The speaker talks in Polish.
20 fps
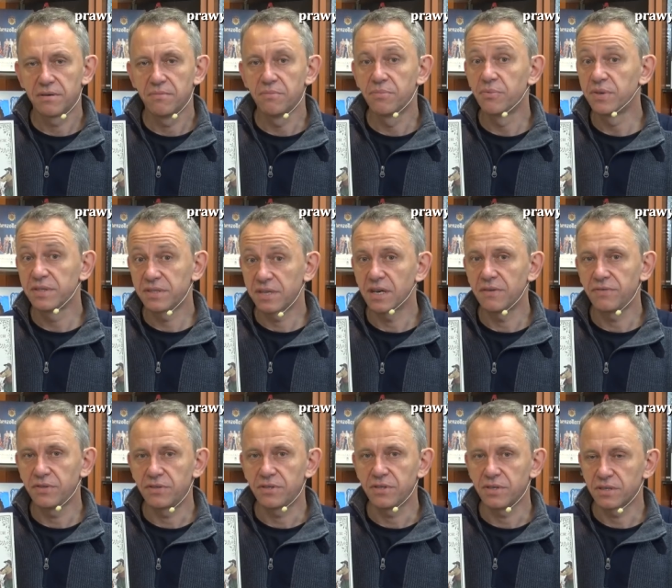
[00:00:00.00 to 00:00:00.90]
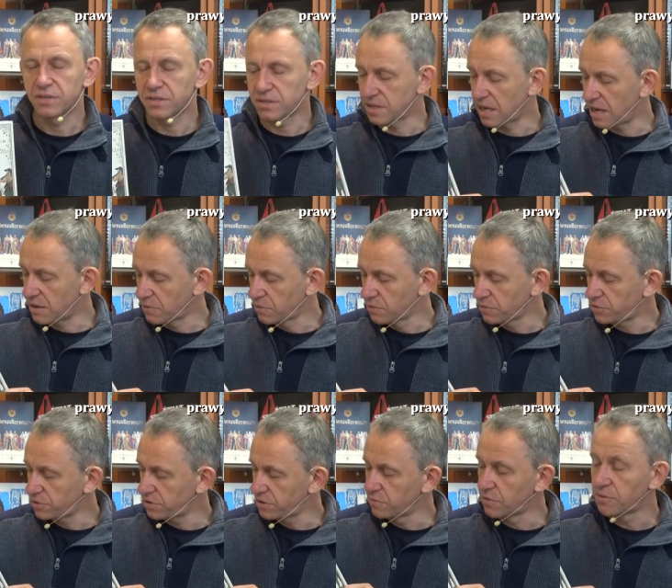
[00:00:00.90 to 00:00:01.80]
błyskawicznie, z całą
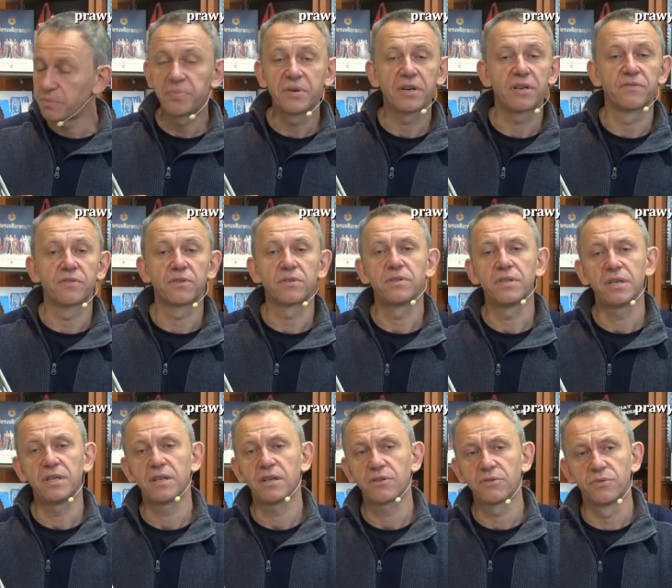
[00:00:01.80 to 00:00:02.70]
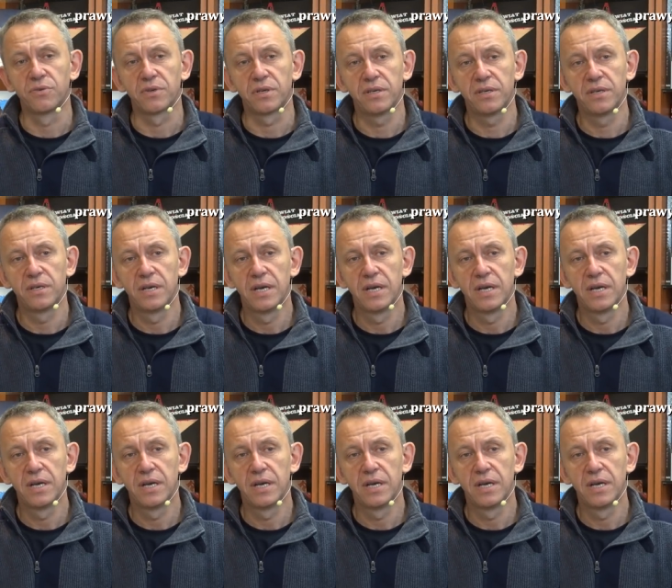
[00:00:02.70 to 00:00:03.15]
siłą pierwotnej natury